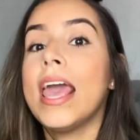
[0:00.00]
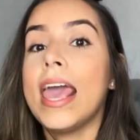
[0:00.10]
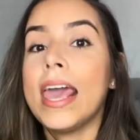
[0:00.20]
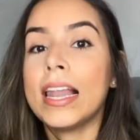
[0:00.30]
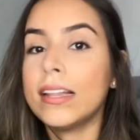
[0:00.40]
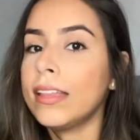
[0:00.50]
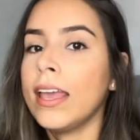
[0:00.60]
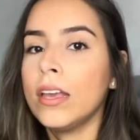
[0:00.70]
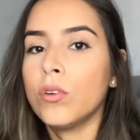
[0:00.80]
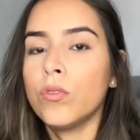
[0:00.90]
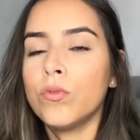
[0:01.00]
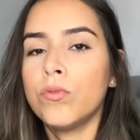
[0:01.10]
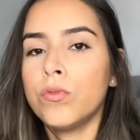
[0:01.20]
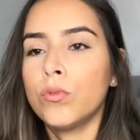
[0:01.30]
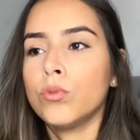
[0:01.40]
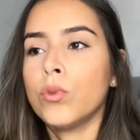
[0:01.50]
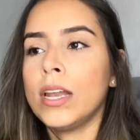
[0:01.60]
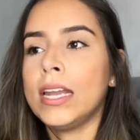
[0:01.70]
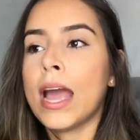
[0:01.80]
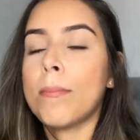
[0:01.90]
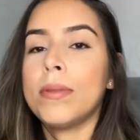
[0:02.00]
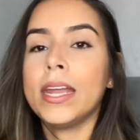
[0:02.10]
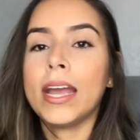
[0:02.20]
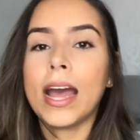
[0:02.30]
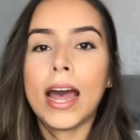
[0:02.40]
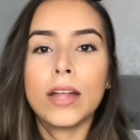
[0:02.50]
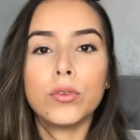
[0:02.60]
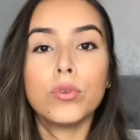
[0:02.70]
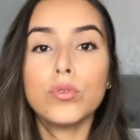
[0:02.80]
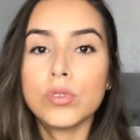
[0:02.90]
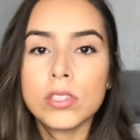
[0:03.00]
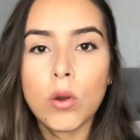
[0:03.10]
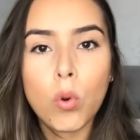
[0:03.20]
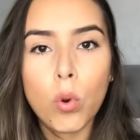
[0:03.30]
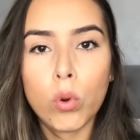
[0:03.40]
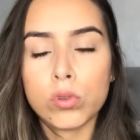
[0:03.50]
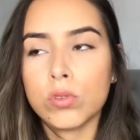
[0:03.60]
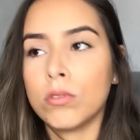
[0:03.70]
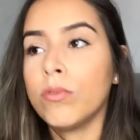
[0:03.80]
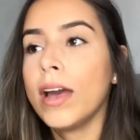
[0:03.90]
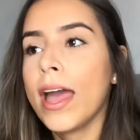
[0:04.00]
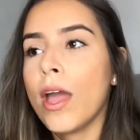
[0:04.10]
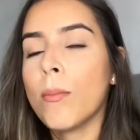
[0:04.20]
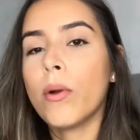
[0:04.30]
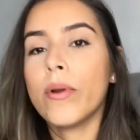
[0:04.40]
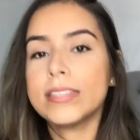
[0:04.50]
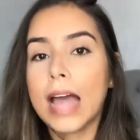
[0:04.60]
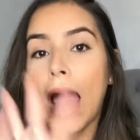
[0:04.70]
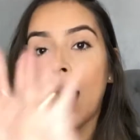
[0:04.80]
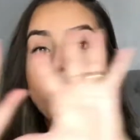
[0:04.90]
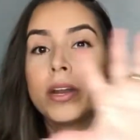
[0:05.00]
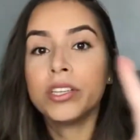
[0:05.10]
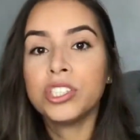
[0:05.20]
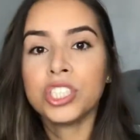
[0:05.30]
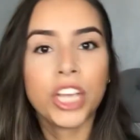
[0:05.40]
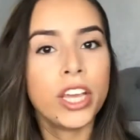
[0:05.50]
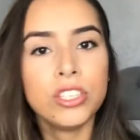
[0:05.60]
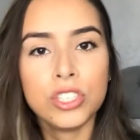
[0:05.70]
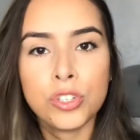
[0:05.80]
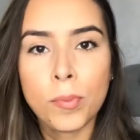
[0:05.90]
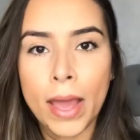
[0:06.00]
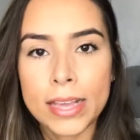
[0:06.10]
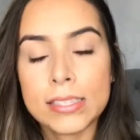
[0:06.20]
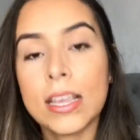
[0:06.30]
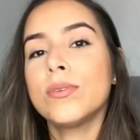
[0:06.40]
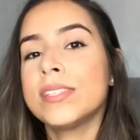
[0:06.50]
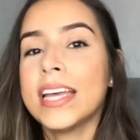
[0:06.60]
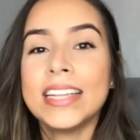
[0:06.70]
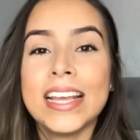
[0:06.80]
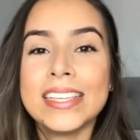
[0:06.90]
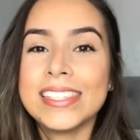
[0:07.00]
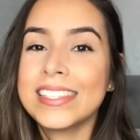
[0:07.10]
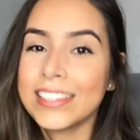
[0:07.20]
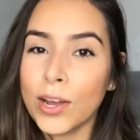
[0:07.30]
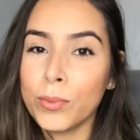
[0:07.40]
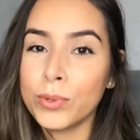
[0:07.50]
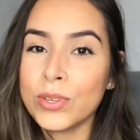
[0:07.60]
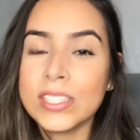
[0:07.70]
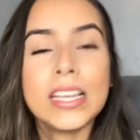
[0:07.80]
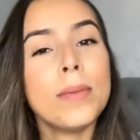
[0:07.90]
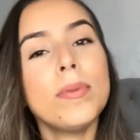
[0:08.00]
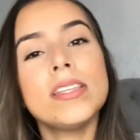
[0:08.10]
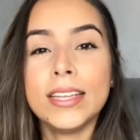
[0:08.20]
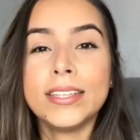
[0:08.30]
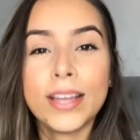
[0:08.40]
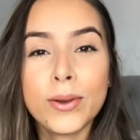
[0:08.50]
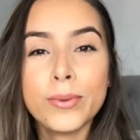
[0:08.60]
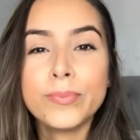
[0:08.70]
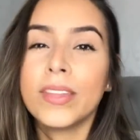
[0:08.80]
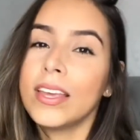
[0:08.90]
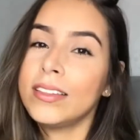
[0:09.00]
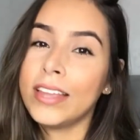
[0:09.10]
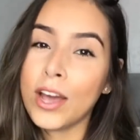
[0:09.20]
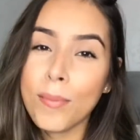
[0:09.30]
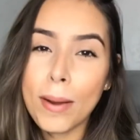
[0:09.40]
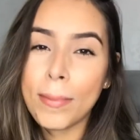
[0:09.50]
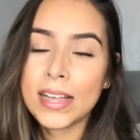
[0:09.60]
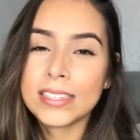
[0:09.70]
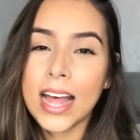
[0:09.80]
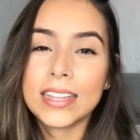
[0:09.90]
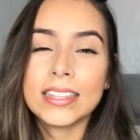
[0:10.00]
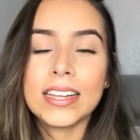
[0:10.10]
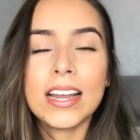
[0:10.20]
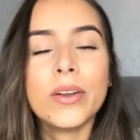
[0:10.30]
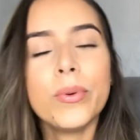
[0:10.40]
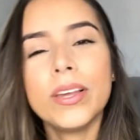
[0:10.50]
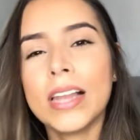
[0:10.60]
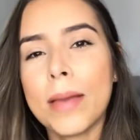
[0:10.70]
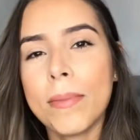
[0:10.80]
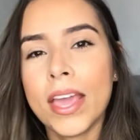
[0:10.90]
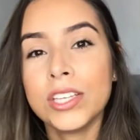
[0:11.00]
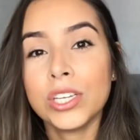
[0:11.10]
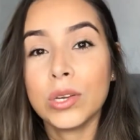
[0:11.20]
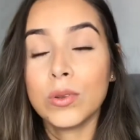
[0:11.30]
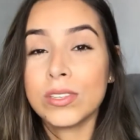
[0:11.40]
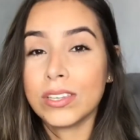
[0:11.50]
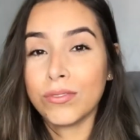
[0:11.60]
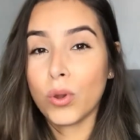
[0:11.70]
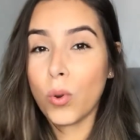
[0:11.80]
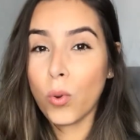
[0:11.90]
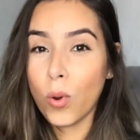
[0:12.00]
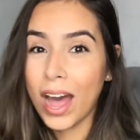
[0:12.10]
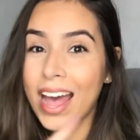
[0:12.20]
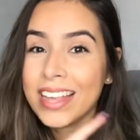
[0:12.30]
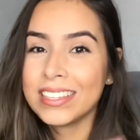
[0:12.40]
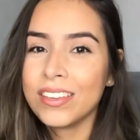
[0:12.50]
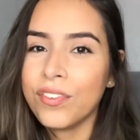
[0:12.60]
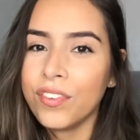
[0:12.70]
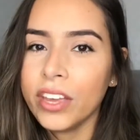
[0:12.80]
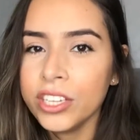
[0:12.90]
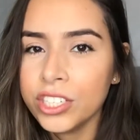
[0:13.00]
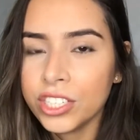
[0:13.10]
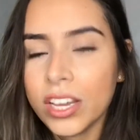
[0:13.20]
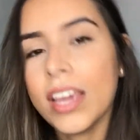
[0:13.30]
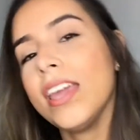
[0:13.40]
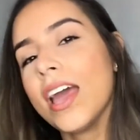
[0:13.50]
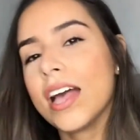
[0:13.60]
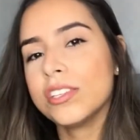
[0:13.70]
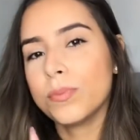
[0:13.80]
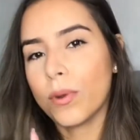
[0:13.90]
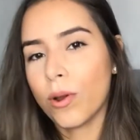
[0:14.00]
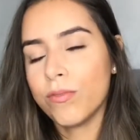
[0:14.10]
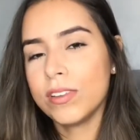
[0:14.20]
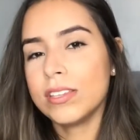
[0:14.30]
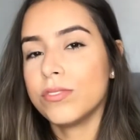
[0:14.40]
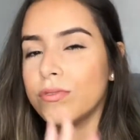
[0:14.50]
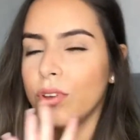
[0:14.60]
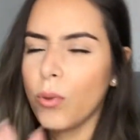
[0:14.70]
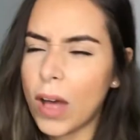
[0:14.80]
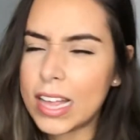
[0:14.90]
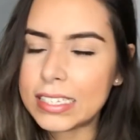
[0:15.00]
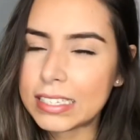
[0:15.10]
ela tem um fundo ali aplicado no seu curso, nunca é uma coisa abrangente demais. Os EDs são muito simples, então deu para passar tranquilamente, inclusive eu quase fechei as provas, foi quase.